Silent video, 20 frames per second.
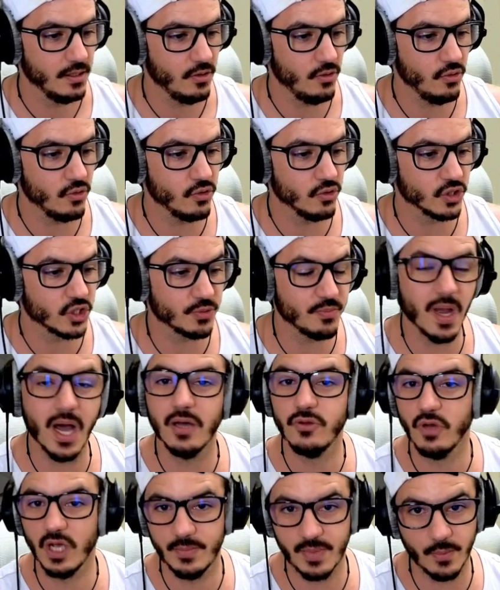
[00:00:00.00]
Le
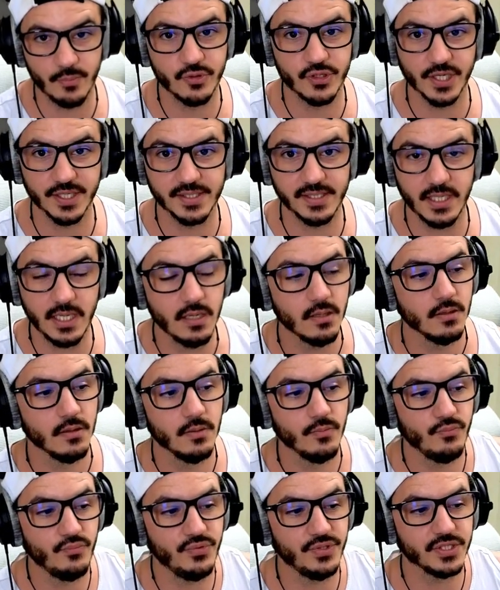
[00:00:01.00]
cauchemar n'aurait pas pu chasser,
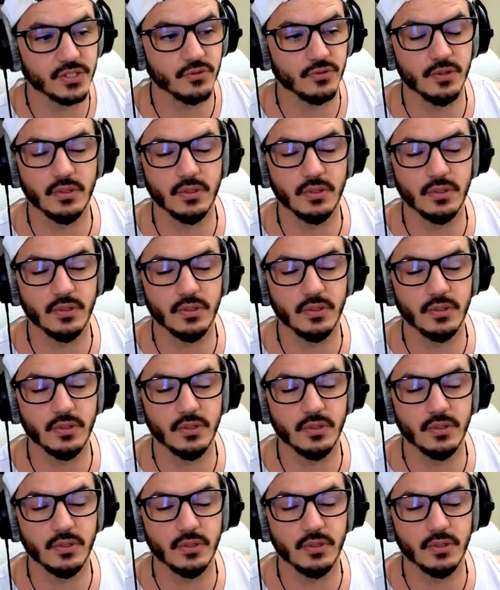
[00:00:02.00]
puisque